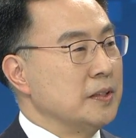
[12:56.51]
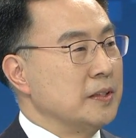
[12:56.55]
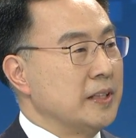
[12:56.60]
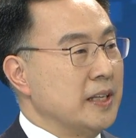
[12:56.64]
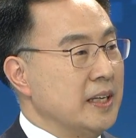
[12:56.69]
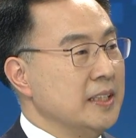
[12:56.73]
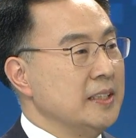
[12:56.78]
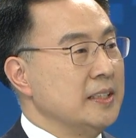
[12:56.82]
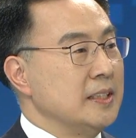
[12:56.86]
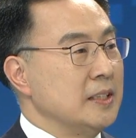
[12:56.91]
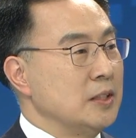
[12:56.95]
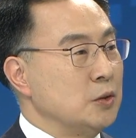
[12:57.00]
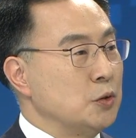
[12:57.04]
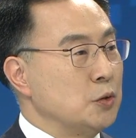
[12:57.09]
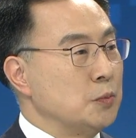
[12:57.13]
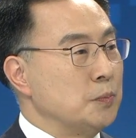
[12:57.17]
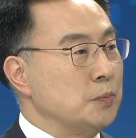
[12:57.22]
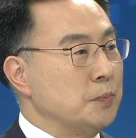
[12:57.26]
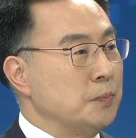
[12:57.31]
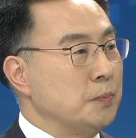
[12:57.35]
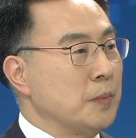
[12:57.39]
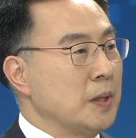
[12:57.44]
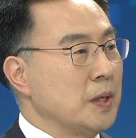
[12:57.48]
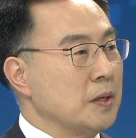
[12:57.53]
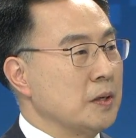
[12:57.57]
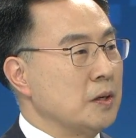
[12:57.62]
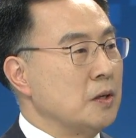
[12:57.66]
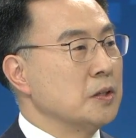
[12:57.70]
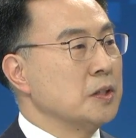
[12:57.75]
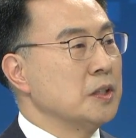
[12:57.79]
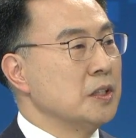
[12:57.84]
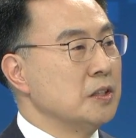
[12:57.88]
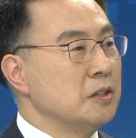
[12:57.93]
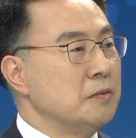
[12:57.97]
예, 이제 좀
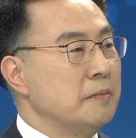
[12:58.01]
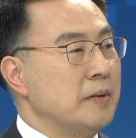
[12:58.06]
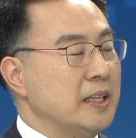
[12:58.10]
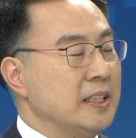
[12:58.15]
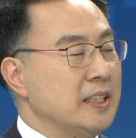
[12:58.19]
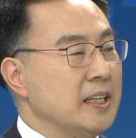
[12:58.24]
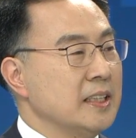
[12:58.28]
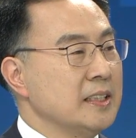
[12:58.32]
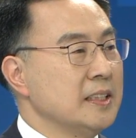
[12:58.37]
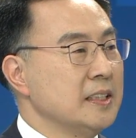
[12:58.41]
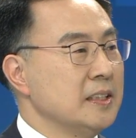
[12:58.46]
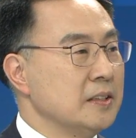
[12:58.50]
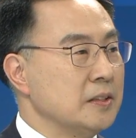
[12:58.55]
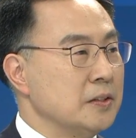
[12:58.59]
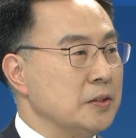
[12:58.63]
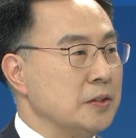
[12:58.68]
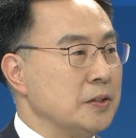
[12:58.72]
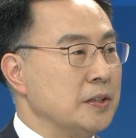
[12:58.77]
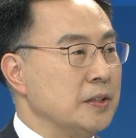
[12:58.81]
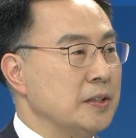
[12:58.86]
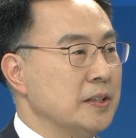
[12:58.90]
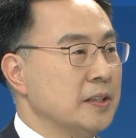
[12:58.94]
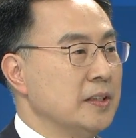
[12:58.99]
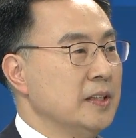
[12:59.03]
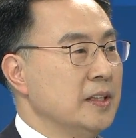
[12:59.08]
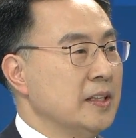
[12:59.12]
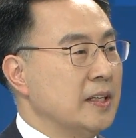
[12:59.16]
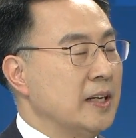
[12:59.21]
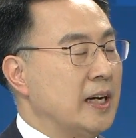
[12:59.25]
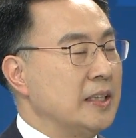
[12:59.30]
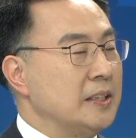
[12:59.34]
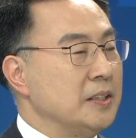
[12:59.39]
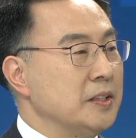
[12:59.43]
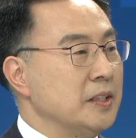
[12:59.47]
걱정을 많이 하시는 거죠.
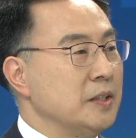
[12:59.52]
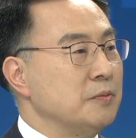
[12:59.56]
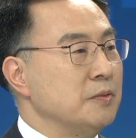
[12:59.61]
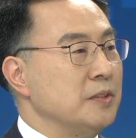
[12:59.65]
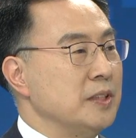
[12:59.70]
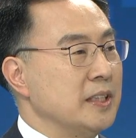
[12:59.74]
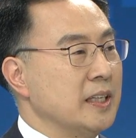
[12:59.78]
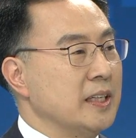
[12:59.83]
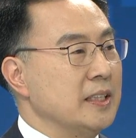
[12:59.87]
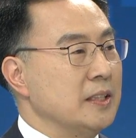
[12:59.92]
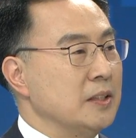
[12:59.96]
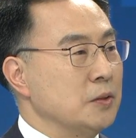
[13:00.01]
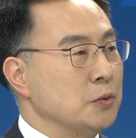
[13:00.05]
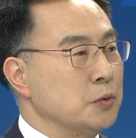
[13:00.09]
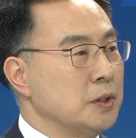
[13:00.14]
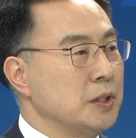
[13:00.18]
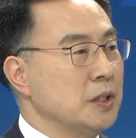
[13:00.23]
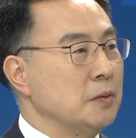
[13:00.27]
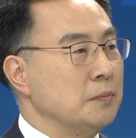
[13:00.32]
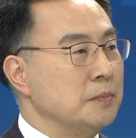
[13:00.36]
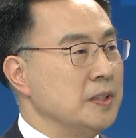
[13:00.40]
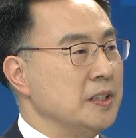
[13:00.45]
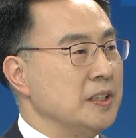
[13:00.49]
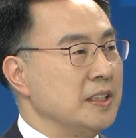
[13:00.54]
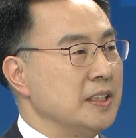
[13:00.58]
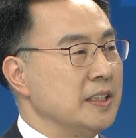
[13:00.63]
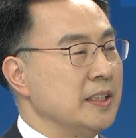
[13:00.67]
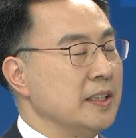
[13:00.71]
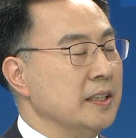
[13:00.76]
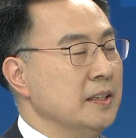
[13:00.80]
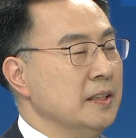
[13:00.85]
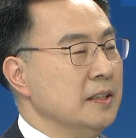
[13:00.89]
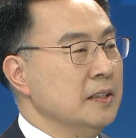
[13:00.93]
안전의 문제가 혹시 없는지.